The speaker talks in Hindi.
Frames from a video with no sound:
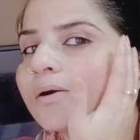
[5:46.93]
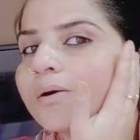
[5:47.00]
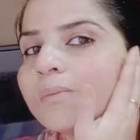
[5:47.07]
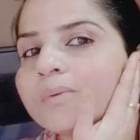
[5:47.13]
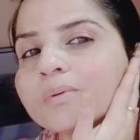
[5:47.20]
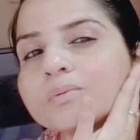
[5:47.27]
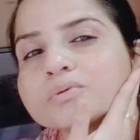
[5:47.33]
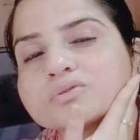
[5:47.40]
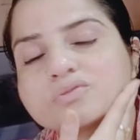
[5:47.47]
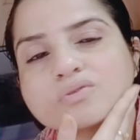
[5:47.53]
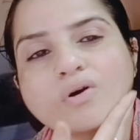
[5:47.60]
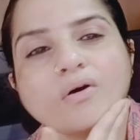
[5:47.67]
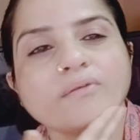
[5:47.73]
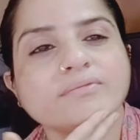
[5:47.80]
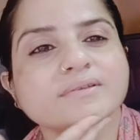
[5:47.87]
बिल्कुल
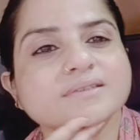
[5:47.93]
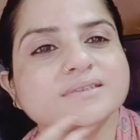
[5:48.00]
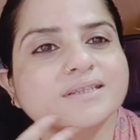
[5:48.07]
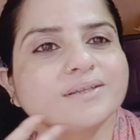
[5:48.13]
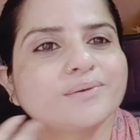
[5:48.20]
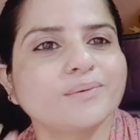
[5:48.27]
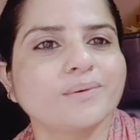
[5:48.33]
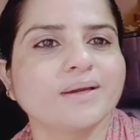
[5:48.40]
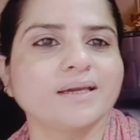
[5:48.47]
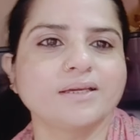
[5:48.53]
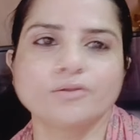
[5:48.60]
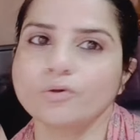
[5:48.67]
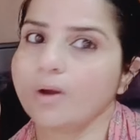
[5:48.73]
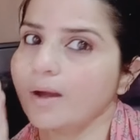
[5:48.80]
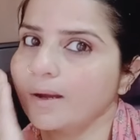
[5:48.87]
सॉफ्ट स्किन हो गई
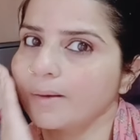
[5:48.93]
तो